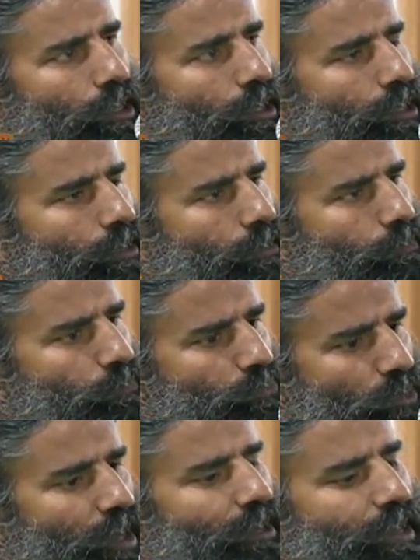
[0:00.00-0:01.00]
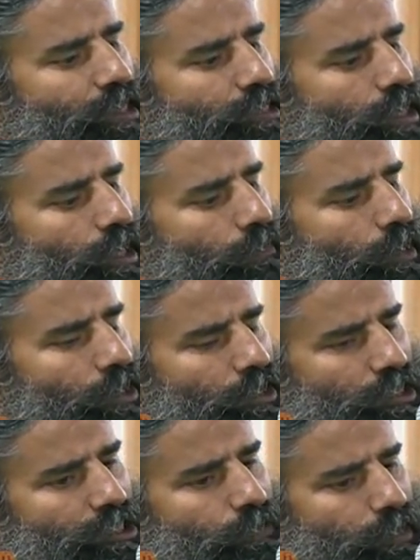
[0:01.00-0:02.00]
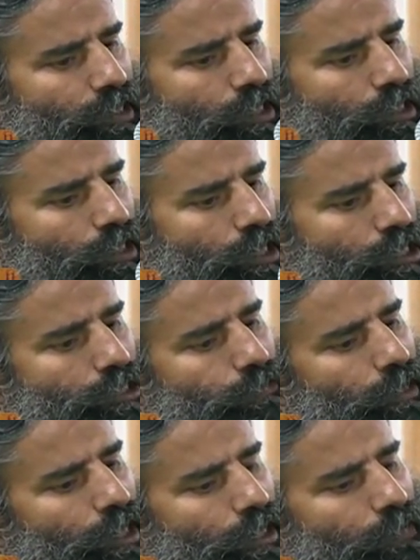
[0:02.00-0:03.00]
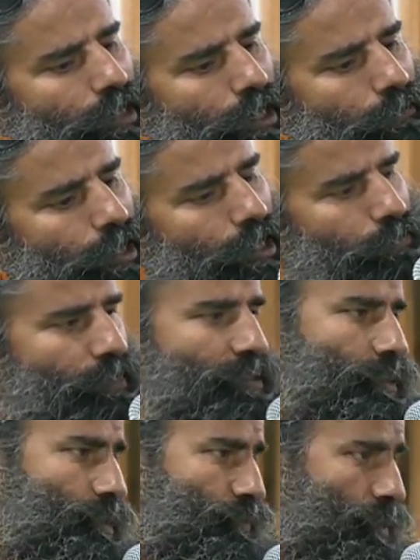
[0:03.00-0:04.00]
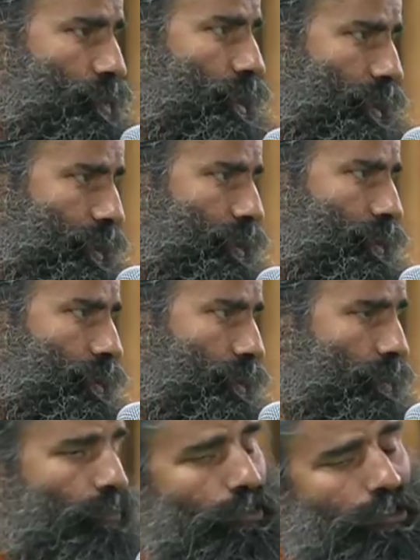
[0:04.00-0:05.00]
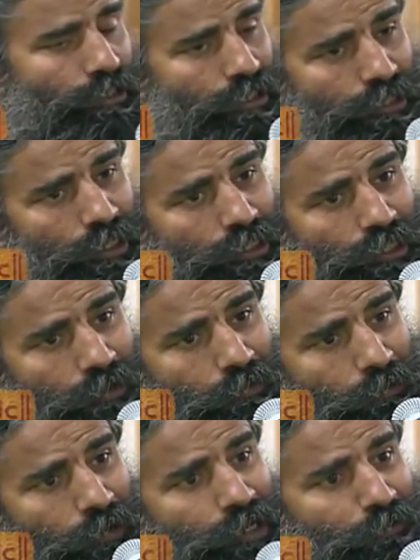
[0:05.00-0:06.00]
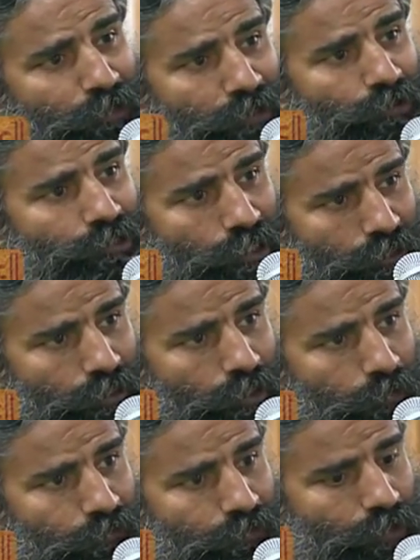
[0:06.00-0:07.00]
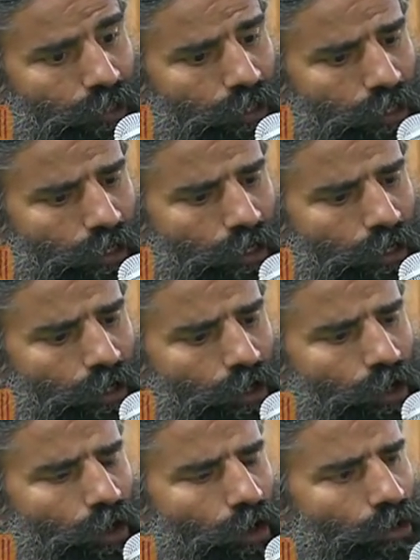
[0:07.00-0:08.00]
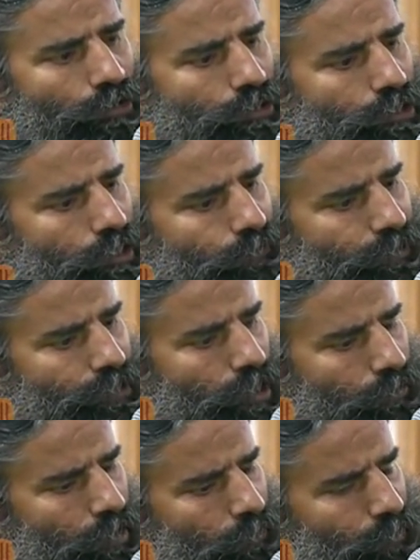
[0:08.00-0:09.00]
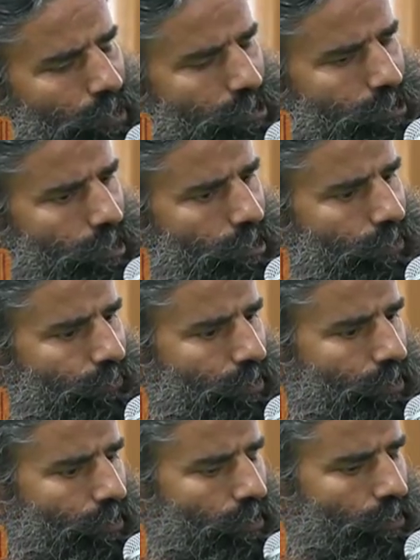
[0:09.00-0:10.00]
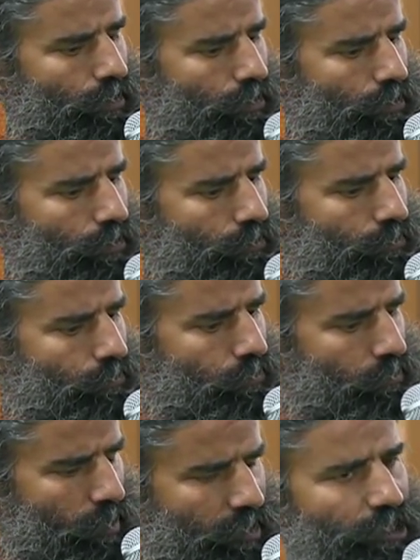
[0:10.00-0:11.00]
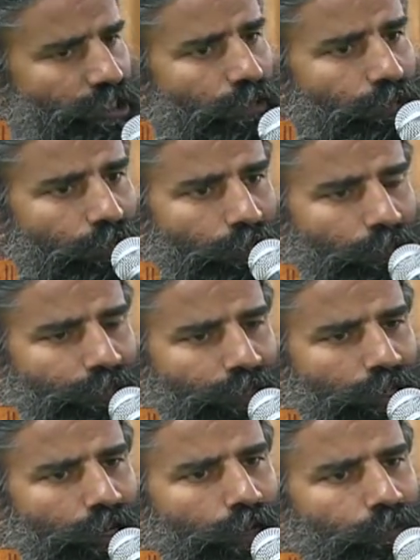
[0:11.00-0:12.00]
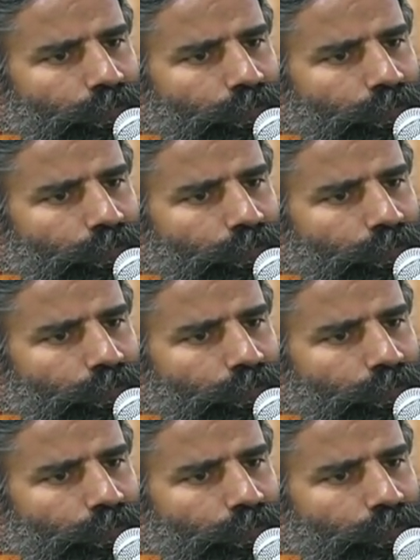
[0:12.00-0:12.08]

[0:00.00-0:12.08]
एक वर्ल्ड वाइज एक हमने ट्रस्ट पैदा किया इसमें लगभग हमारे 25 वर्ष लगे कोई चीज एक दिन में बिल्डअप नहीं हो जाती और उसके पीछे हमने पूरा साइंटिफिक डेवलप किया